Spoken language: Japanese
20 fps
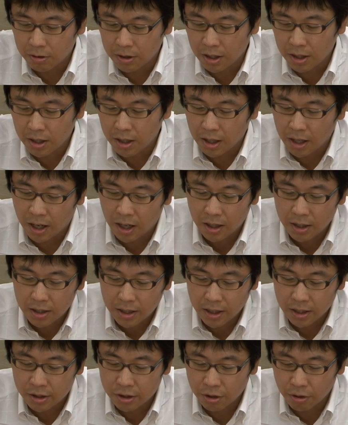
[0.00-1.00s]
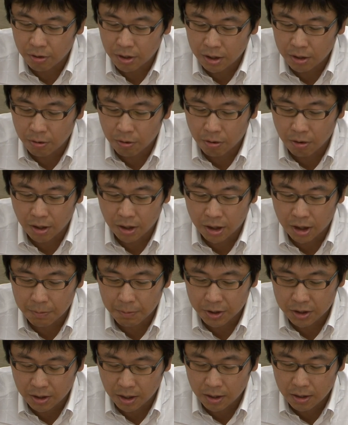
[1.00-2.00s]
受けながら授業などを行ってい
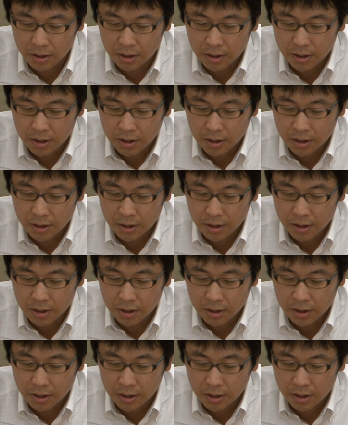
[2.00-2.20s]
ました。